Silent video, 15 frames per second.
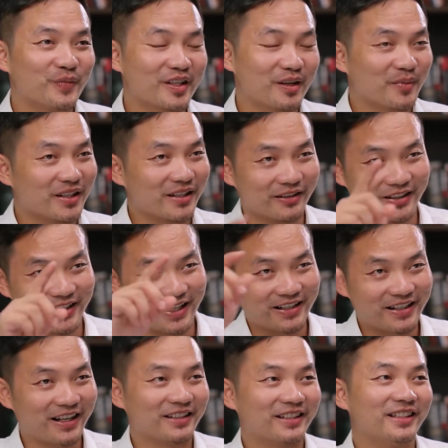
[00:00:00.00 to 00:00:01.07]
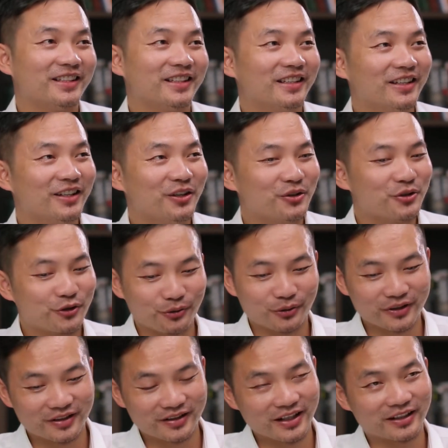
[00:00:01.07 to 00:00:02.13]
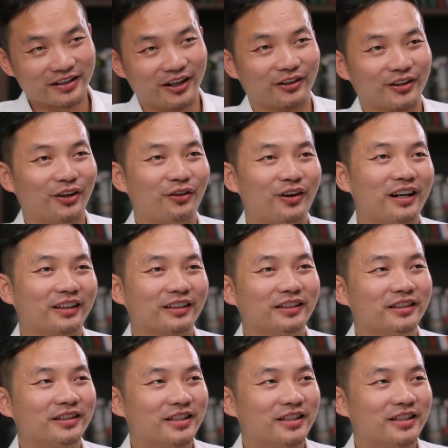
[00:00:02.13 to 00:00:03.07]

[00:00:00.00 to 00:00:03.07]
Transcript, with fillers: 上面写着“天下第一”，说的是这个老头啊，